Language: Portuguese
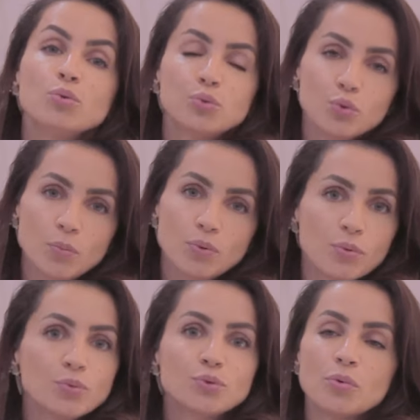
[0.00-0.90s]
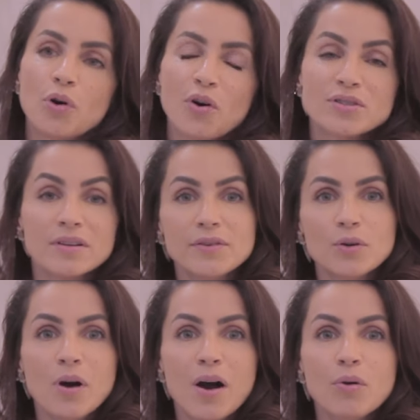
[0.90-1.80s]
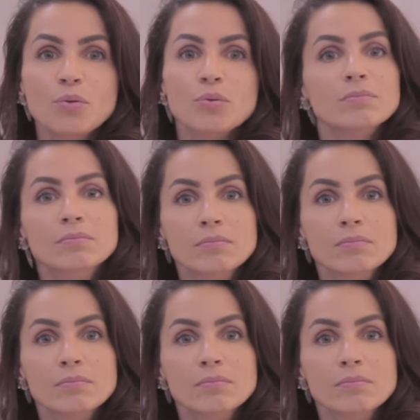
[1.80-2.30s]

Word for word: outubro, o outubro rosa virou algo